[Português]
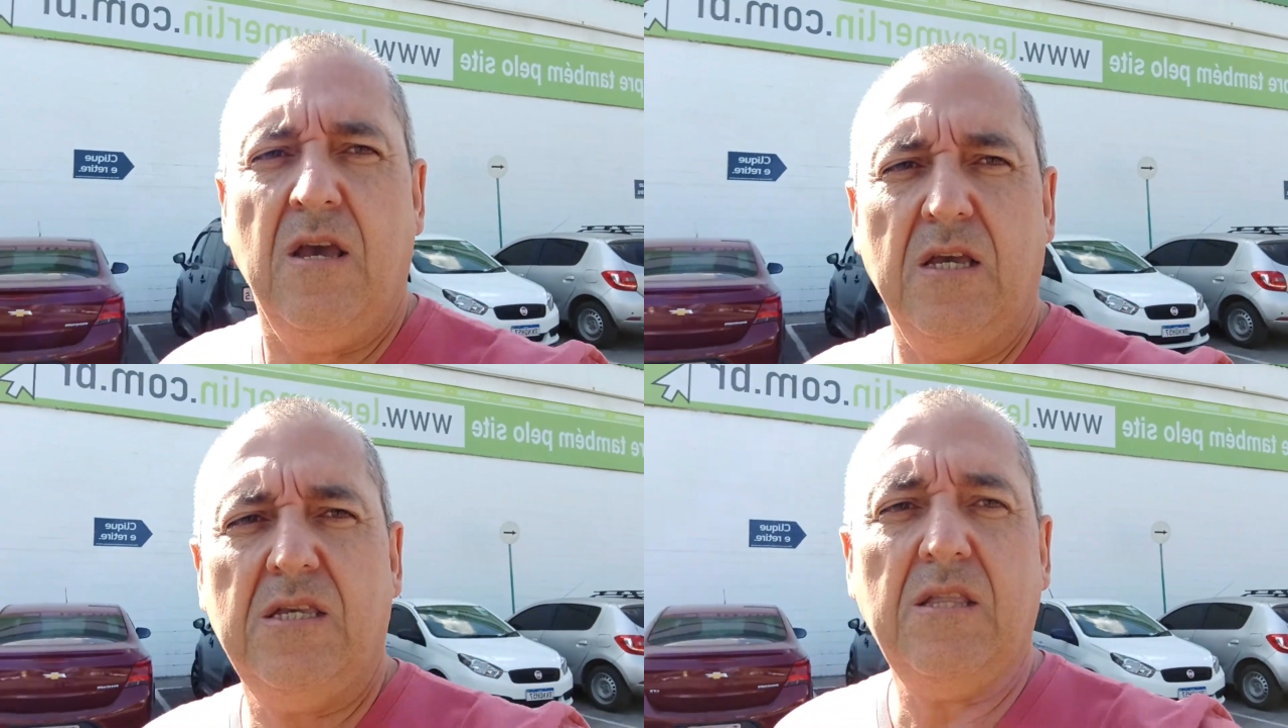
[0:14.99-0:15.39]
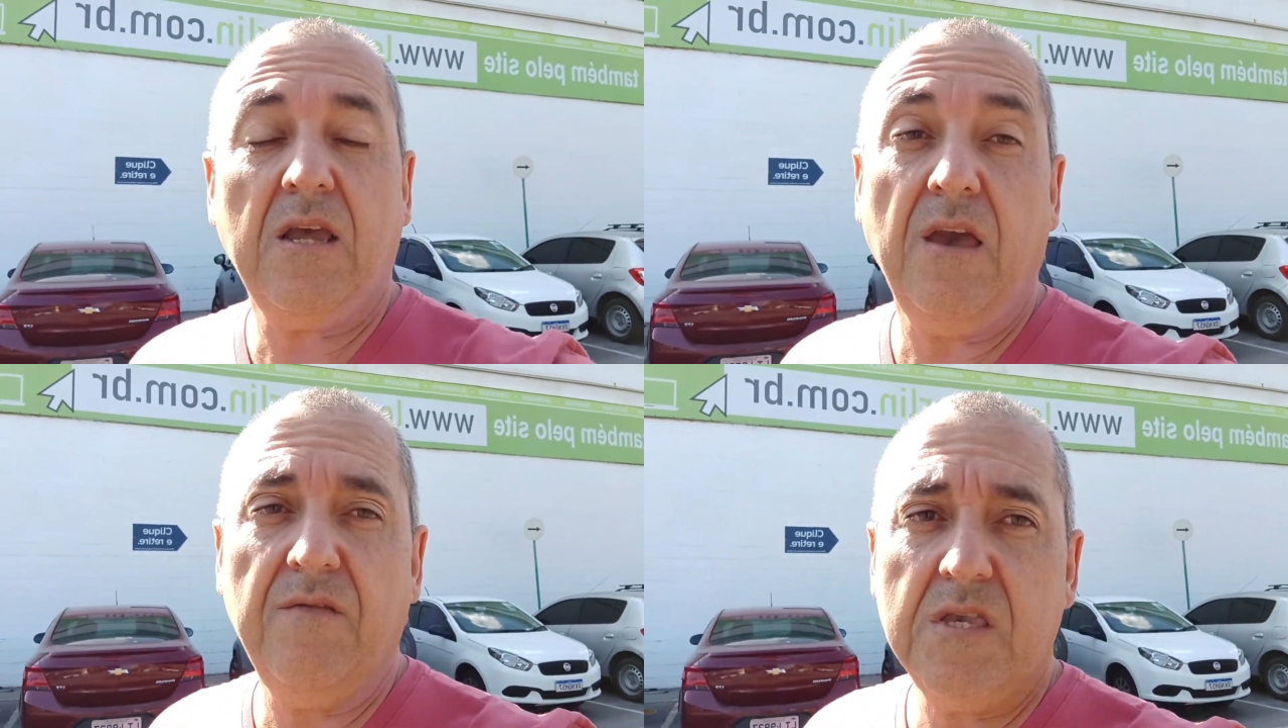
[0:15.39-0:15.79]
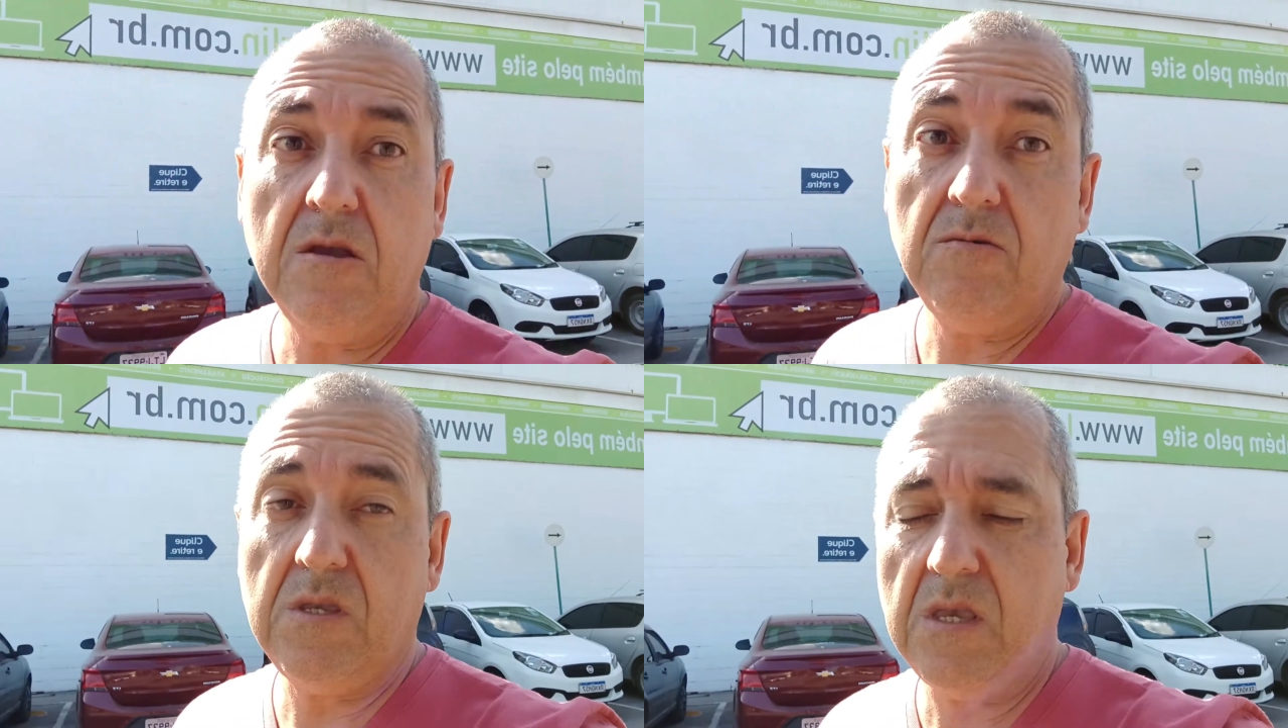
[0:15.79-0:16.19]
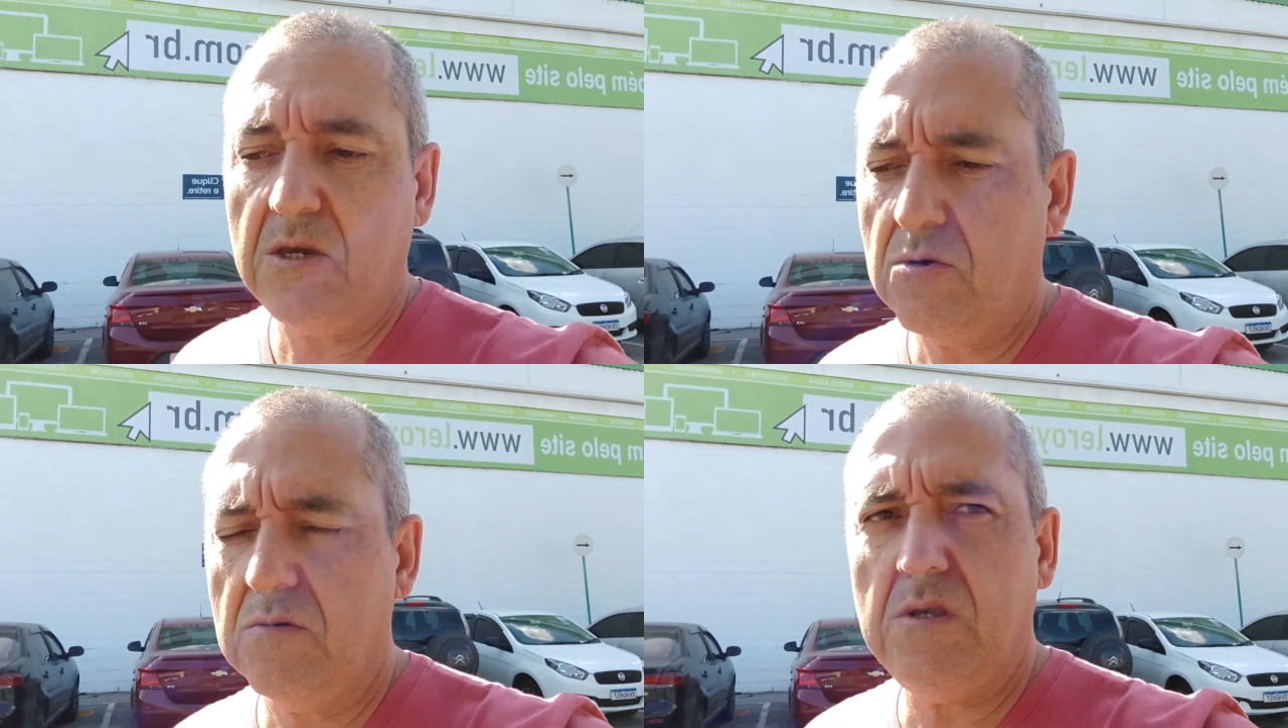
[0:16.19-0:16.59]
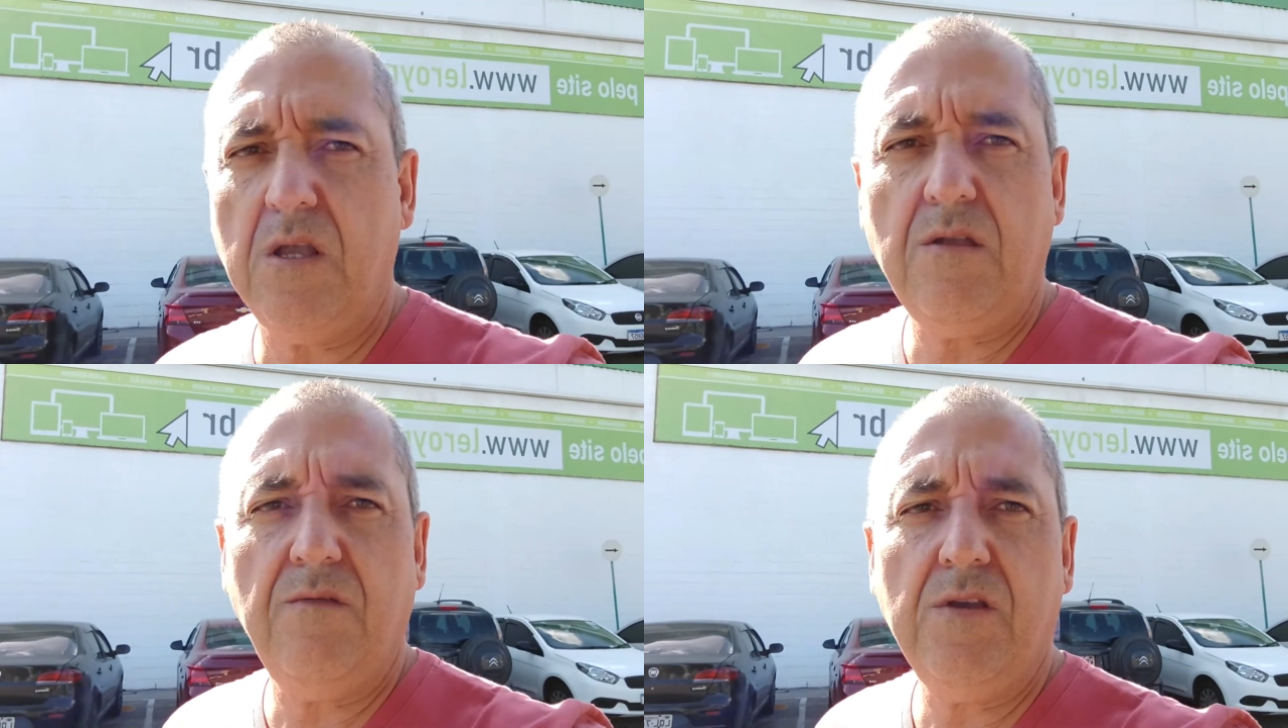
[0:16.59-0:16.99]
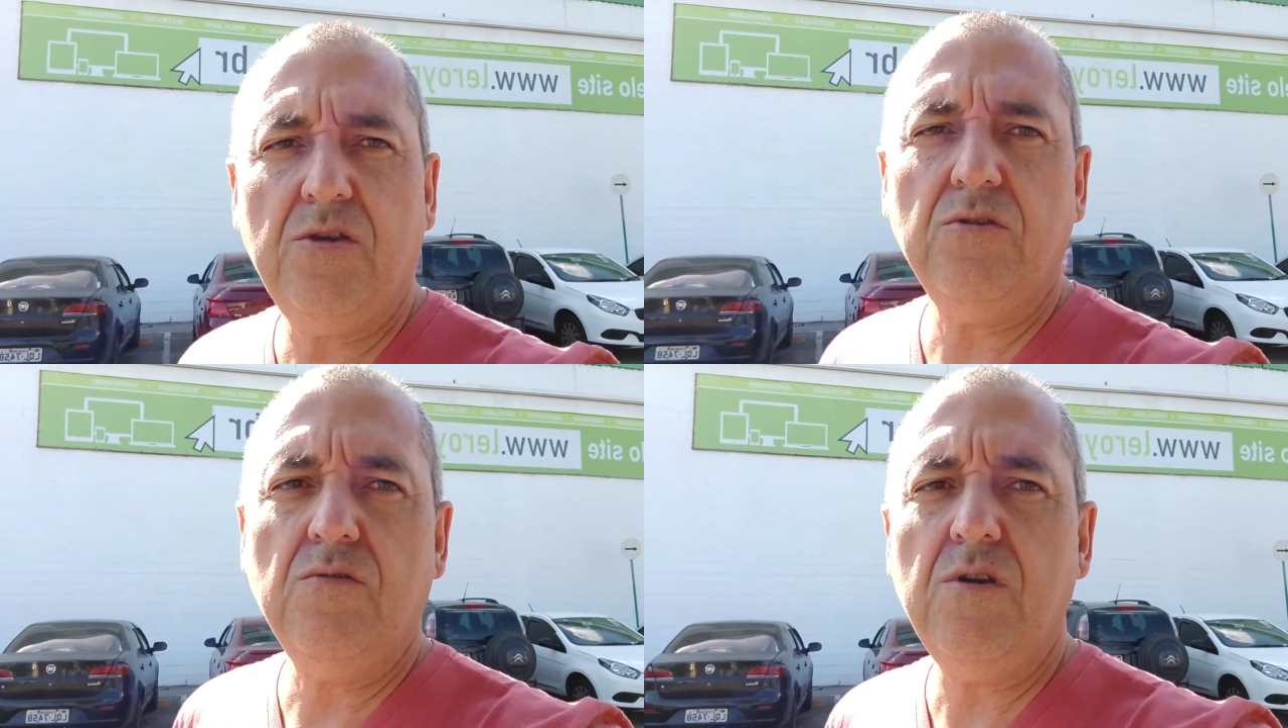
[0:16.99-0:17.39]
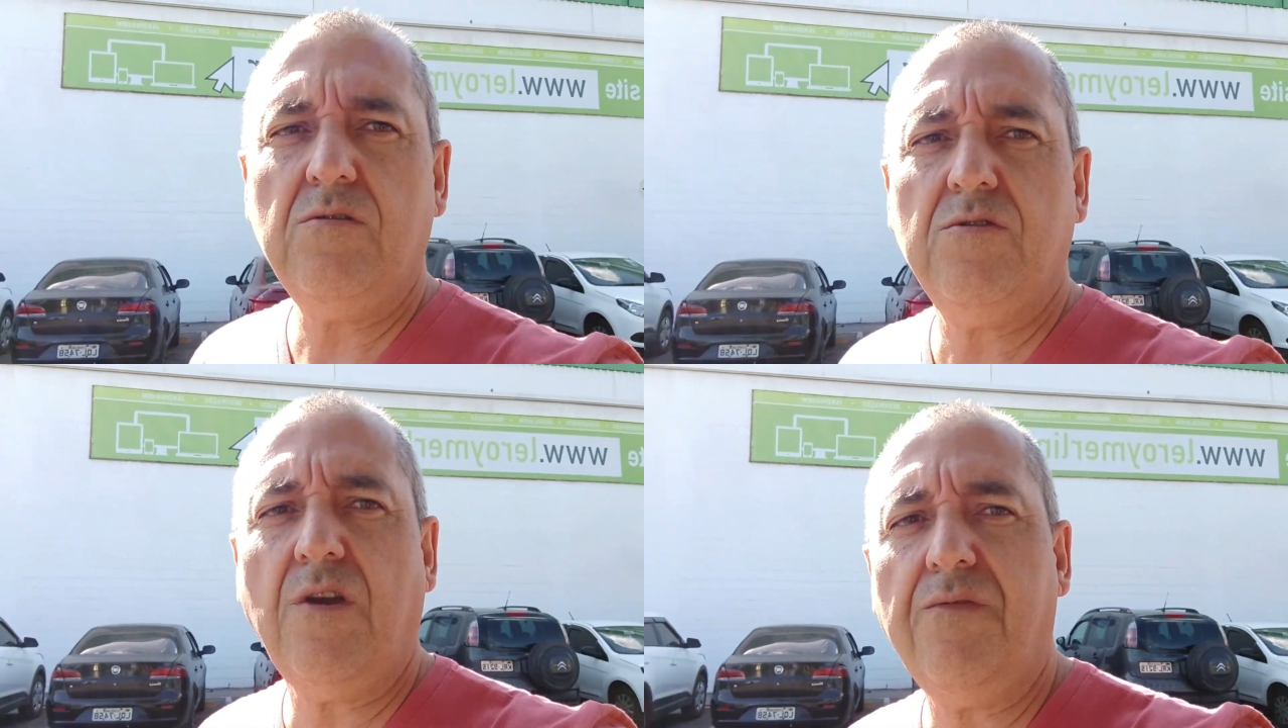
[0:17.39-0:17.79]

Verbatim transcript: Esse daqui é a versão de 6 com 128,